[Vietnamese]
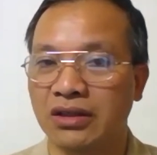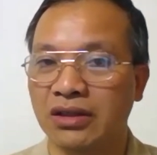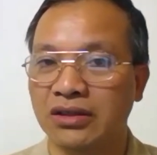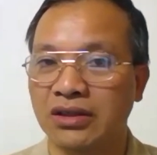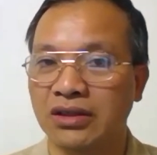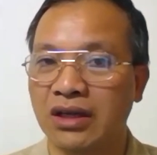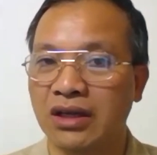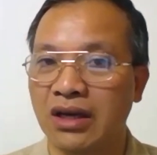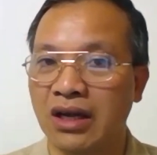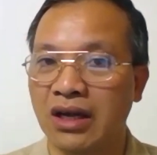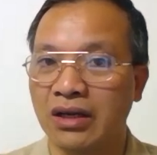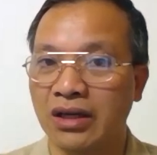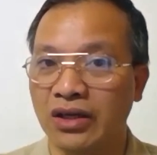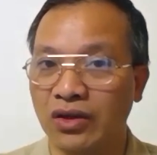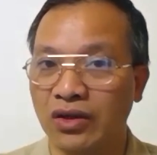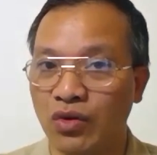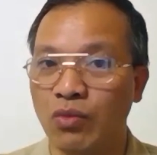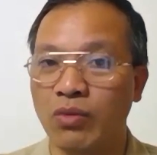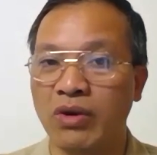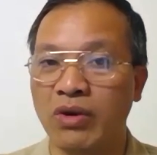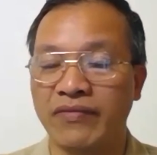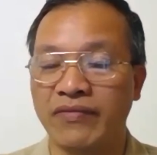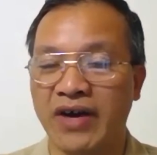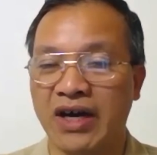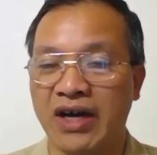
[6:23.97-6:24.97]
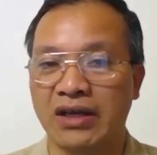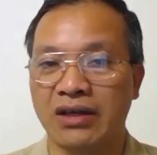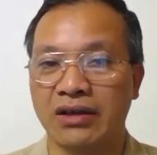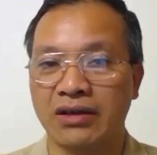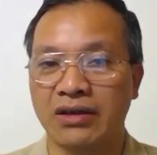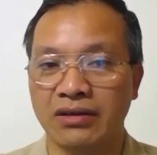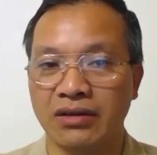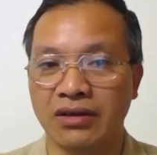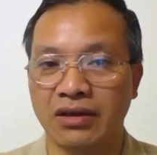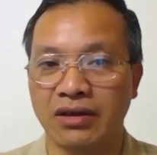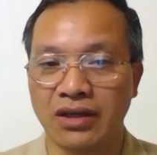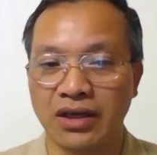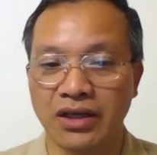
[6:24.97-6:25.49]
tăng nặng định không hình phạt
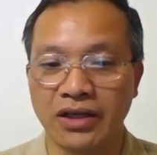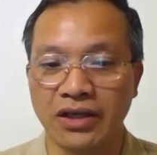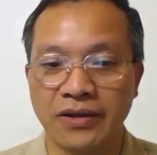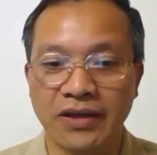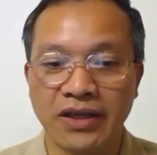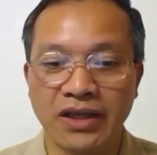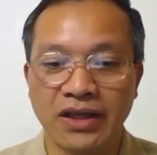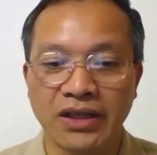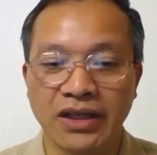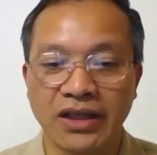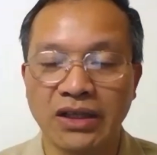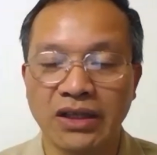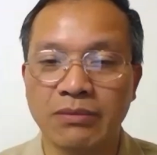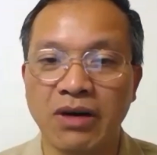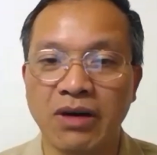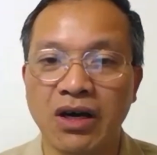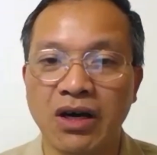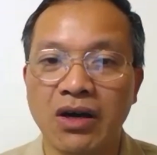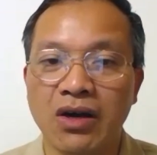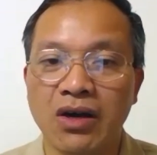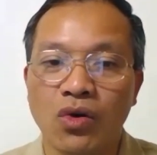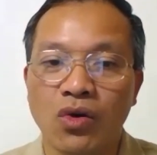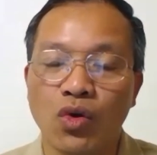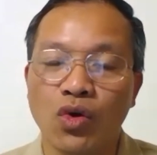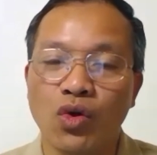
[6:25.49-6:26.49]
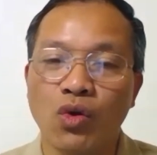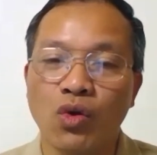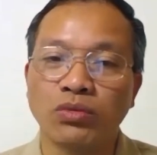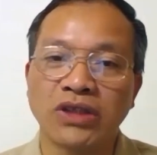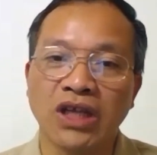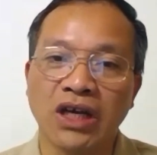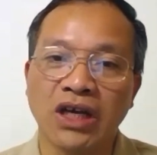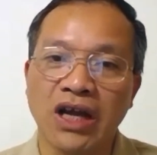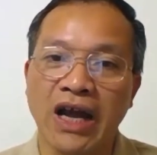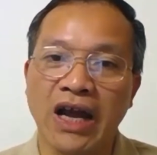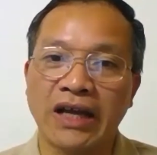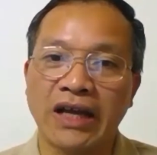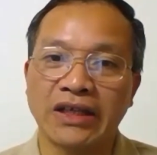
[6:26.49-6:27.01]
ở đây thế nhưng mà cuối cùng tất
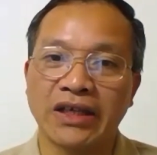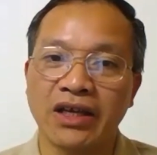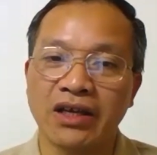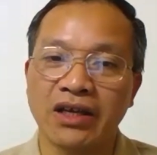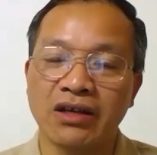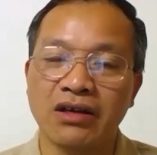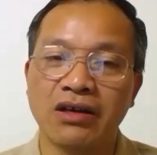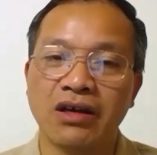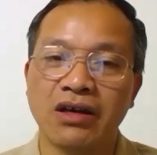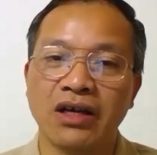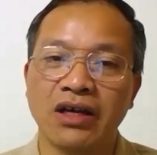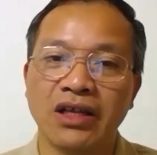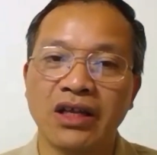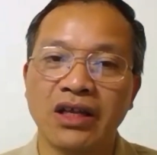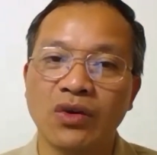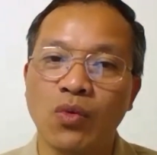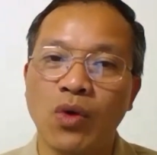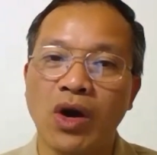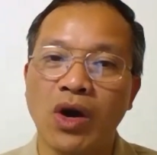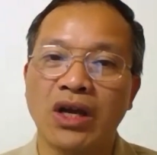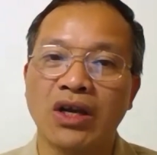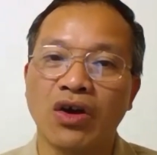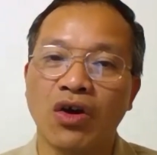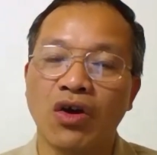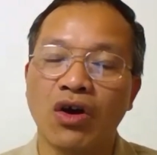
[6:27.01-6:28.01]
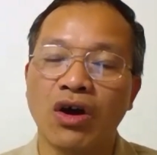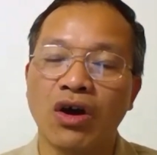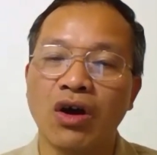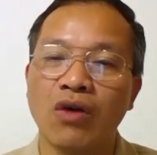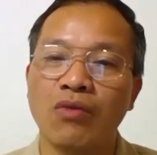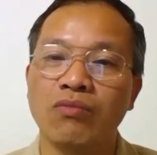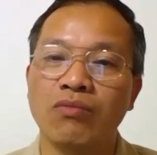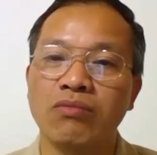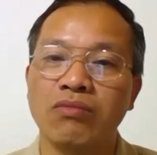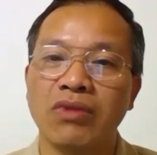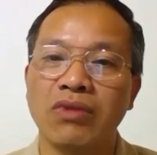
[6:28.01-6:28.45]
cả những người liên quan đó không